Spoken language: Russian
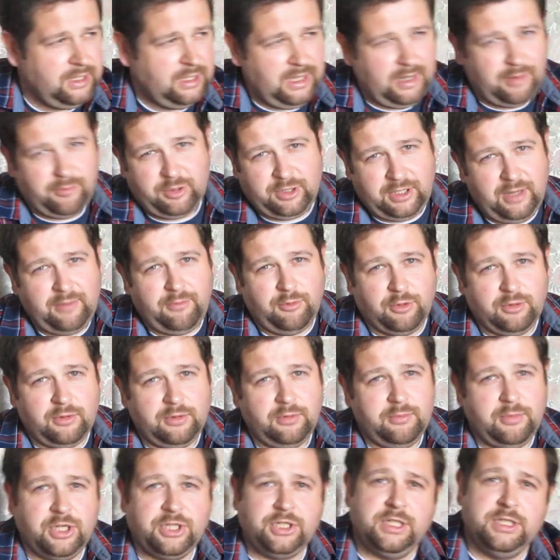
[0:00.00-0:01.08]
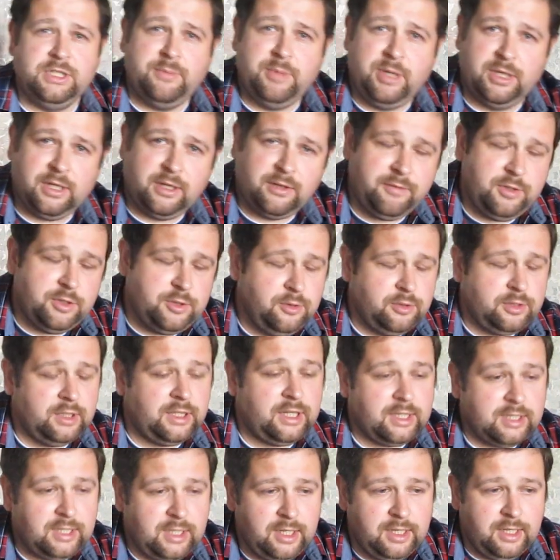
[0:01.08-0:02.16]
а вот там вот Машка себя так ведет и
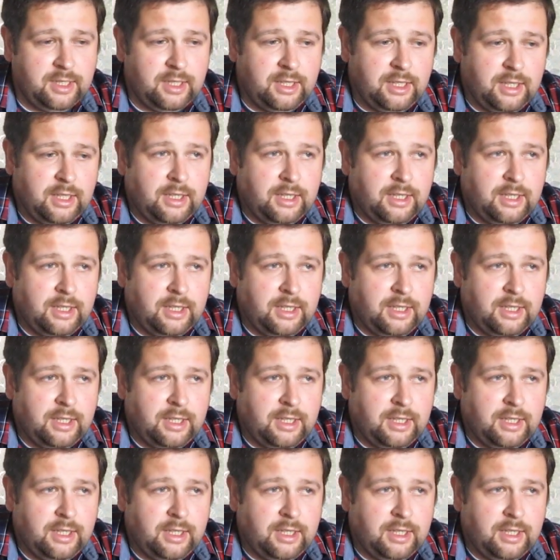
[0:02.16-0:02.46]
так далее.